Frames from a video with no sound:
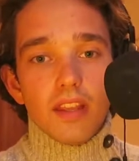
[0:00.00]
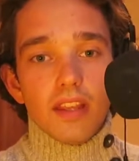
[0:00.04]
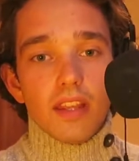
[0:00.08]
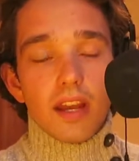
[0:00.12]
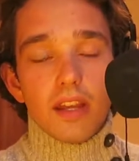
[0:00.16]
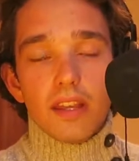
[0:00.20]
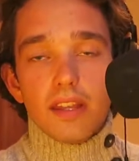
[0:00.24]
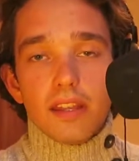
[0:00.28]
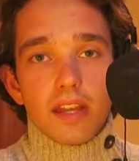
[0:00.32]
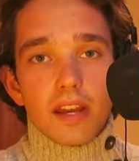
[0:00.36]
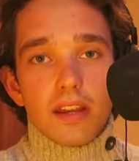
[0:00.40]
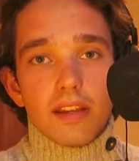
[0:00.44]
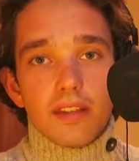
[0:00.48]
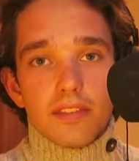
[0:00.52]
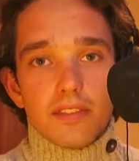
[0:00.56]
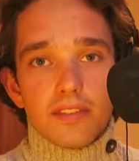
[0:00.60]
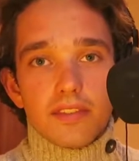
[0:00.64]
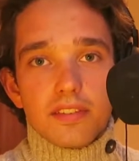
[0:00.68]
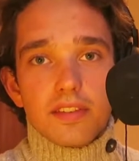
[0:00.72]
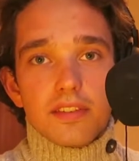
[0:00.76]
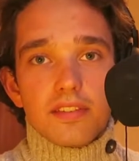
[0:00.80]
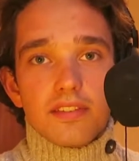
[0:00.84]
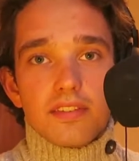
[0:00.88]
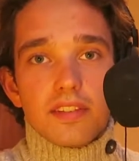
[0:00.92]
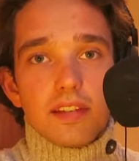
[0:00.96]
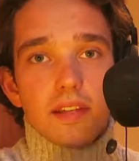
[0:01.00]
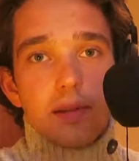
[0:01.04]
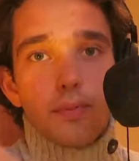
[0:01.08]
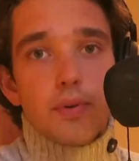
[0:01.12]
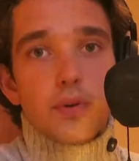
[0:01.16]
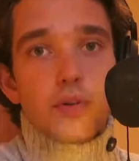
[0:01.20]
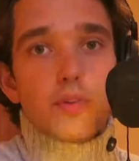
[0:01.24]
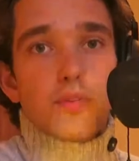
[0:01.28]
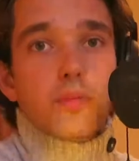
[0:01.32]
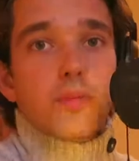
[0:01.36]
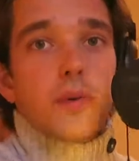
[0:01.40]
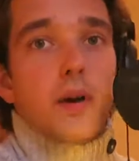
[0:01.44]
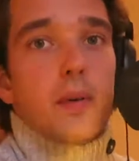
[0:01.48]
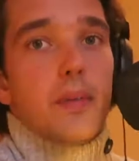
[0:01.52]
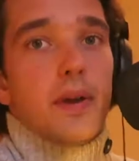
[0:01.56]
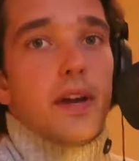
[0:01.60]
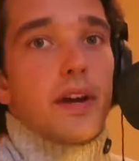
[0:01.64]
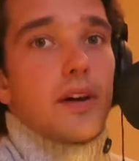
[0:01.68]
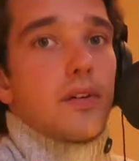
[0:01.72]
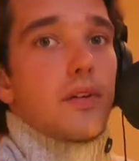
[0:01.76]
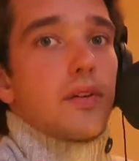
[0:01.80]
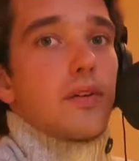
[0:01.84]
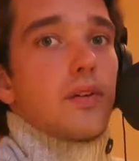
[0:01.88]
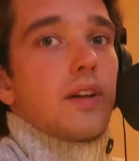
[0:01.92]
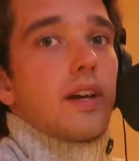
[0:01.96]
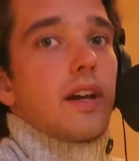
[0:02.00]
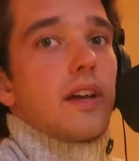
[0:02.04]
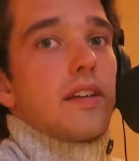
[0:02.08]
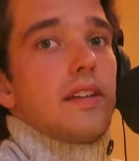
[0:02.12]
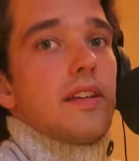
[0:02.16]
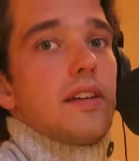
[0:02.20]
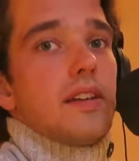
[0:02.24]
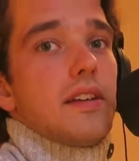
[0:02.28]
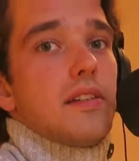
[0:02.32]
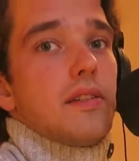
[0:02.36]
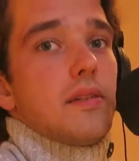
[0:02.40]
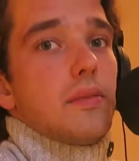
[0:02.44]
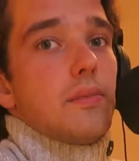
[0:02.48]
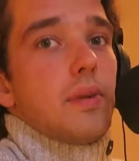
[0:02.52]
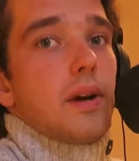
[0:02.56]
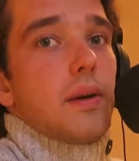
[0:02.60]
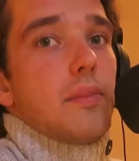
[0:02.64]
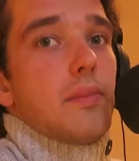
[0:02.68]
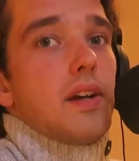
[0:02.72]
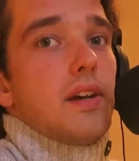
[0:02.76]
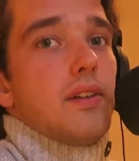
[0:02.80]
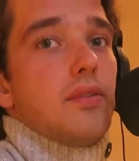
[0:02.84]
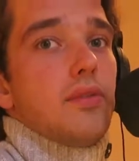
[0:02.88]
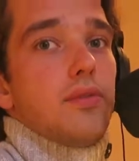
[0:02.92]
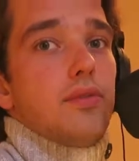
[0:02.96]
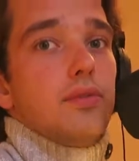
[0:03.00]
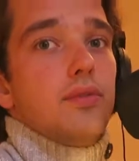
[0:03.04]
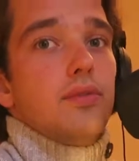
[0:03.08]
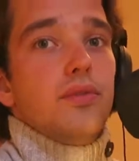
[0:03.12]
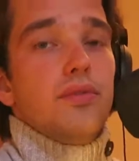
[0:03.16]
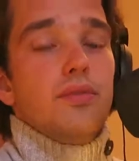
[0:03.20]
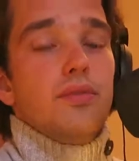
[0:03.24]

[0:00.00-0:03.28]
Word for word: ah, c'était l'époque où ma mère regardait euh, pas mal de,